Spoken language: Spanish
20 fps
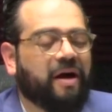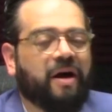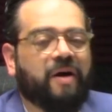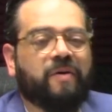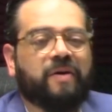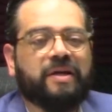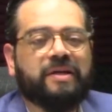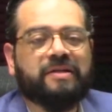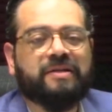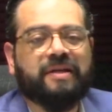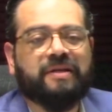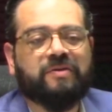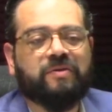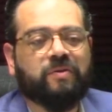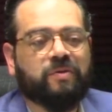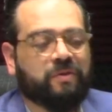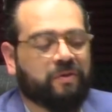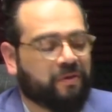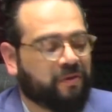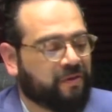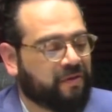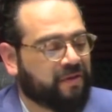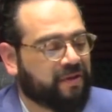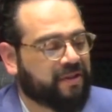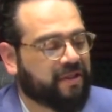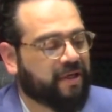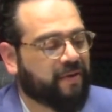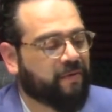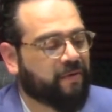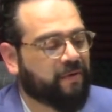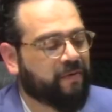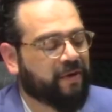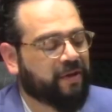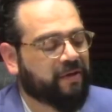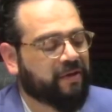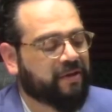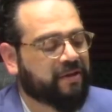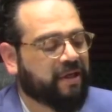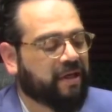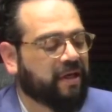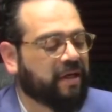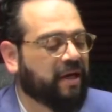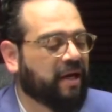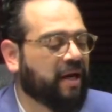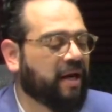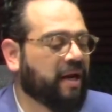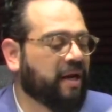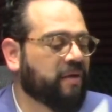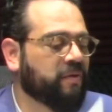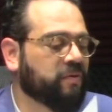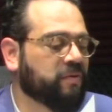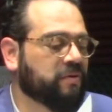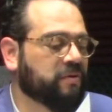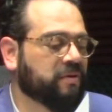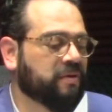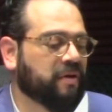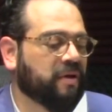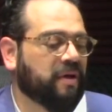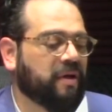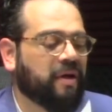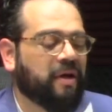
Ahora este asunto está volviendo a salir a la luz.